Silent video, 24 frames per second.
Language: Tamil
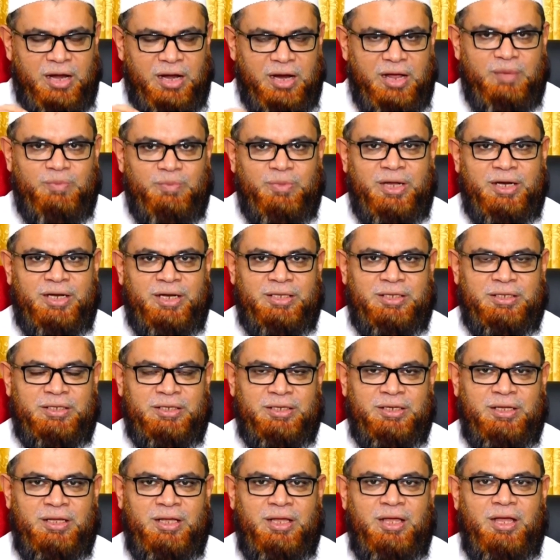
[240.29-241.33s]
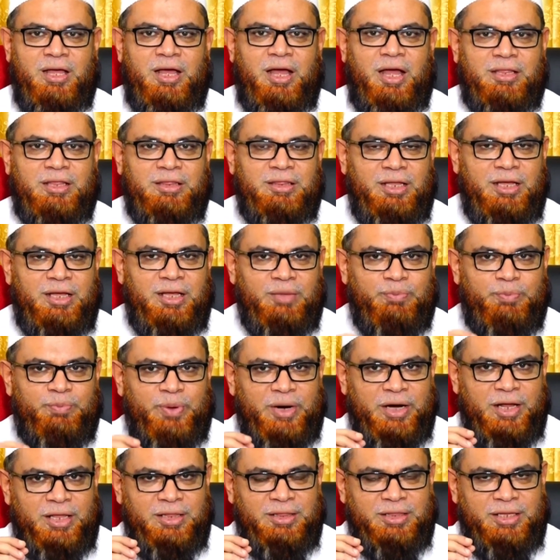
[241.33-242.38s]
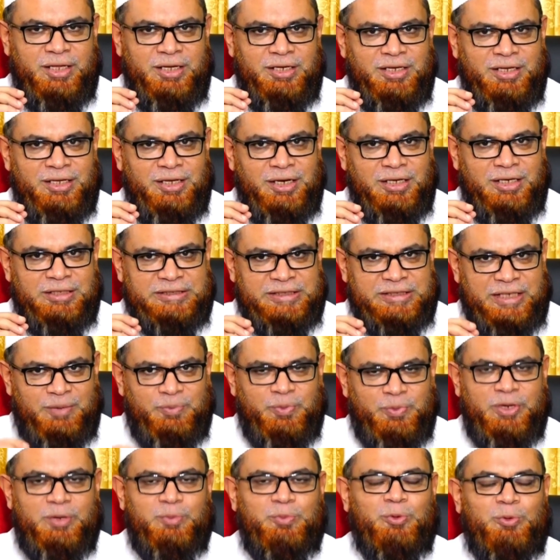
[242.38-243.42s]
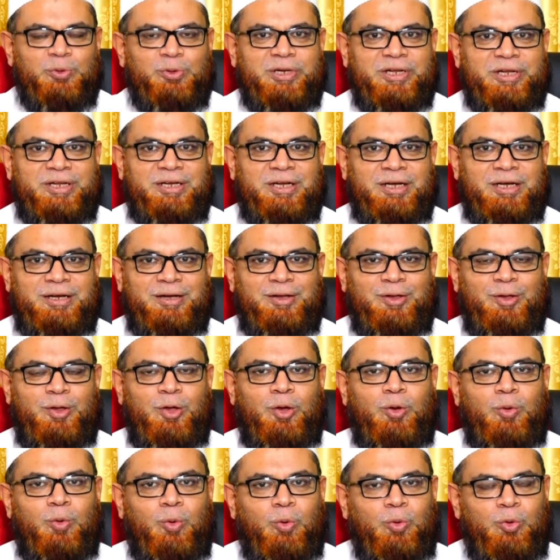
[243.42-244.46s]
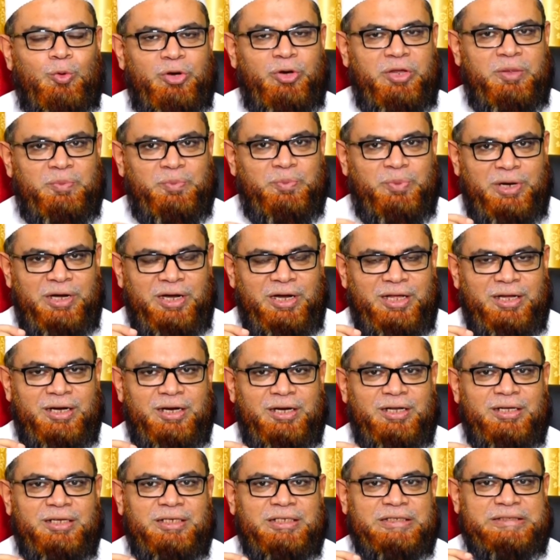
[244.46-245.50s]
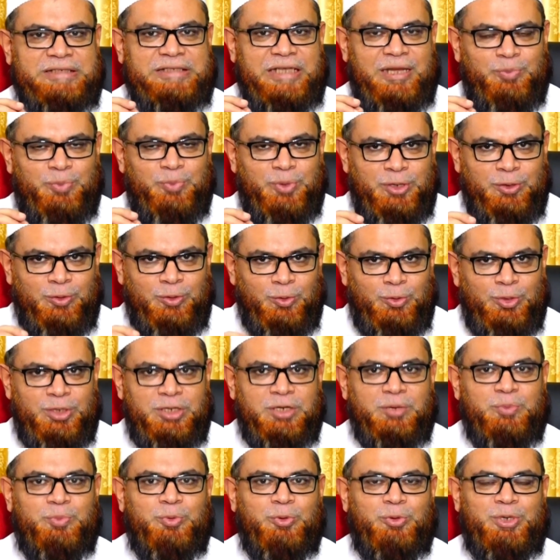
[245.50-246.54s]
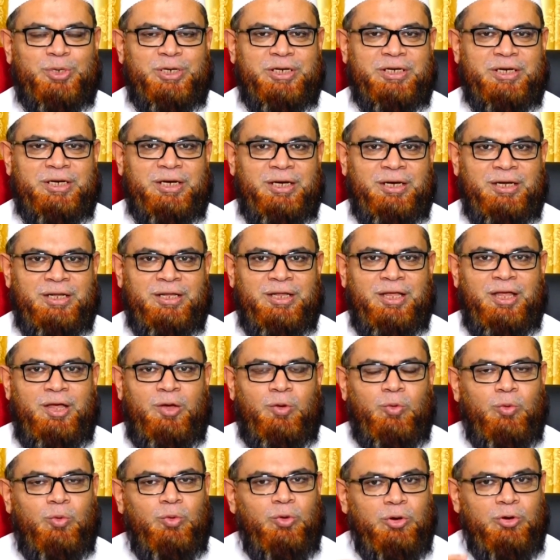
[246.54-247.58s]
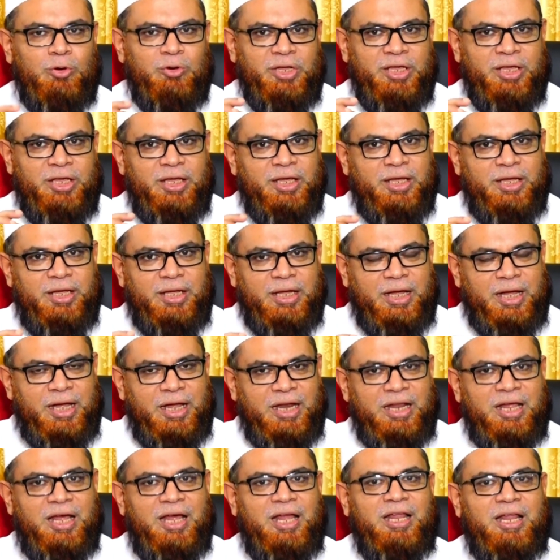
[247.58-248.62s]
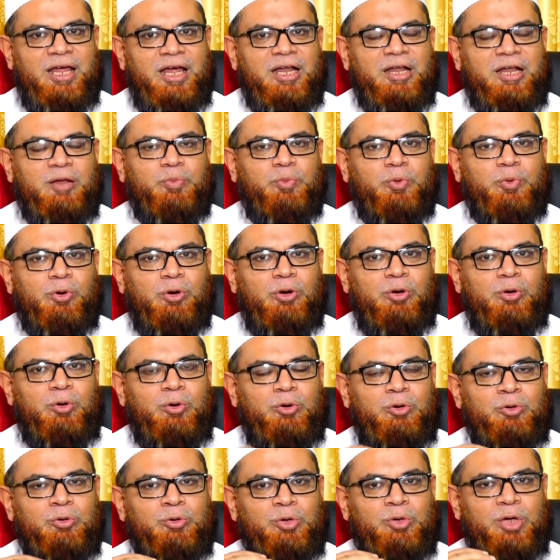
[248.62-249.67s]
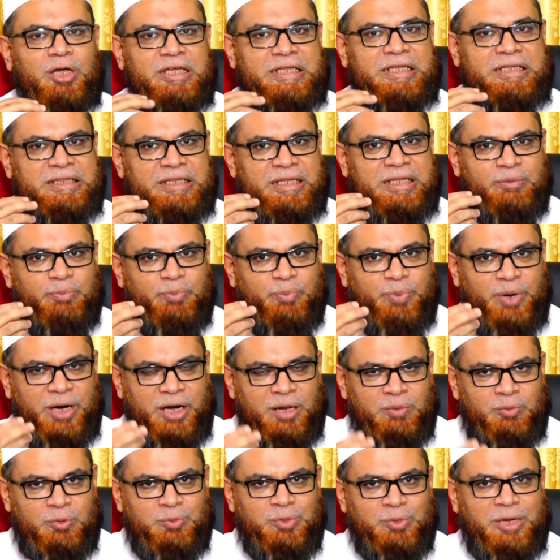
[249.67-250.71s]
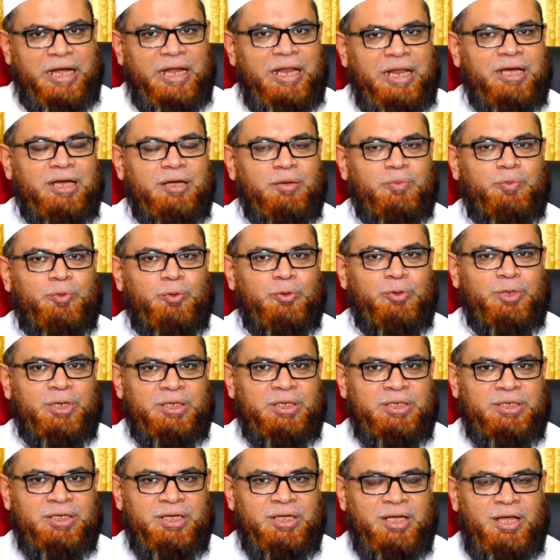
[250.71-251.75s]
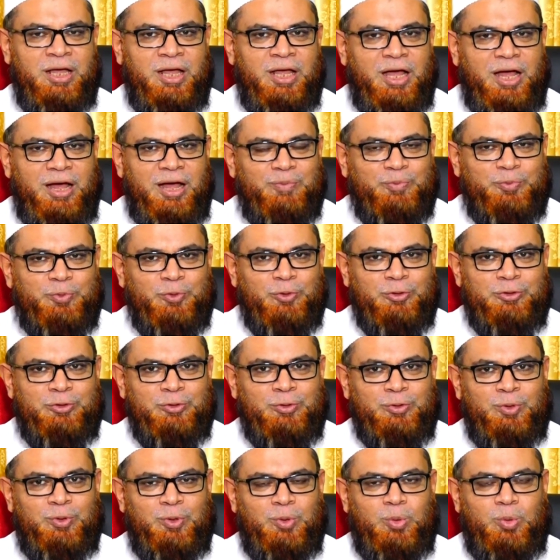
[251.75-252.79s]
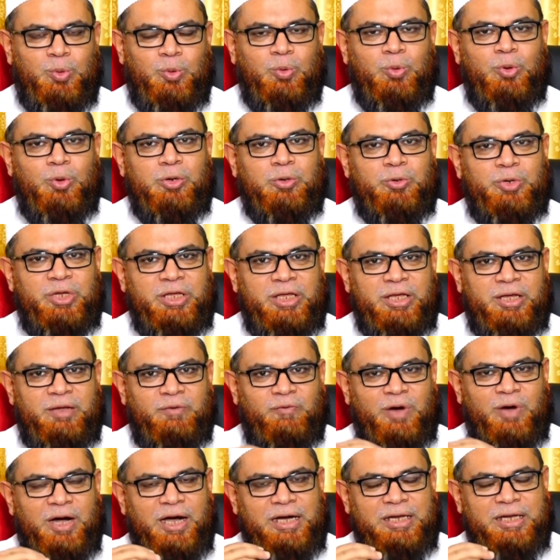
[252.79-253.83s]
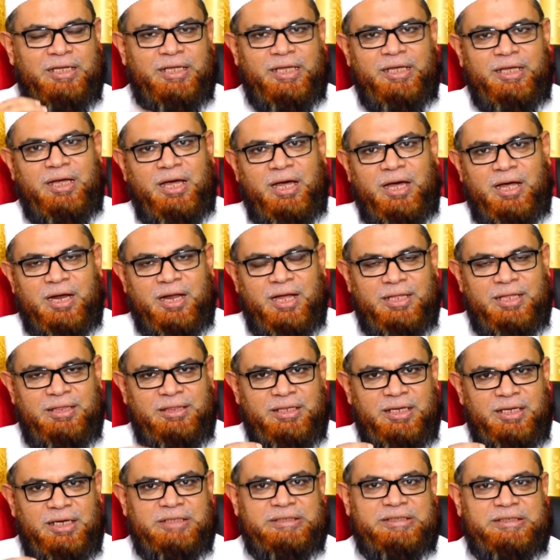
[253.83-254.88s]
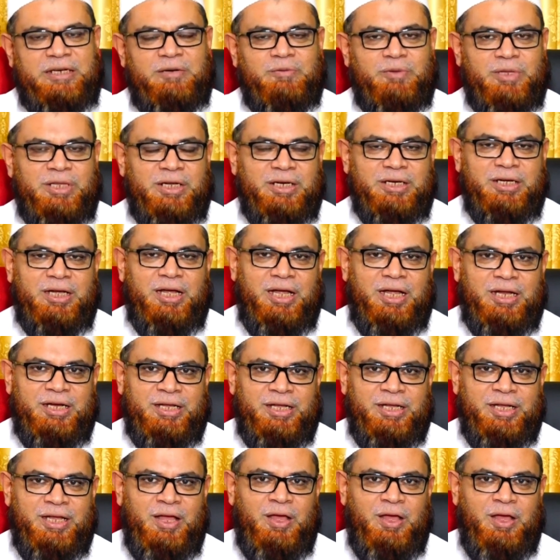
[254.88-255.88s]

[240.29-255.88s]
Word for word: ஹராமானது அந்த பணத்தை நீங்கள் சாப்பிட போகிறீர்கள் உங்களுடைய பிள்ளைகளுக்கு சாப்பிட கொடுக்க போகிறீர்கள் உங்களுடைய ஹலாலான பொருளோடு இந்த பணமும் கலக்கப் போகிறது அப்போது உங்களுடைய வாழ்க்கை ஹராத்தில் செல்வதற்கான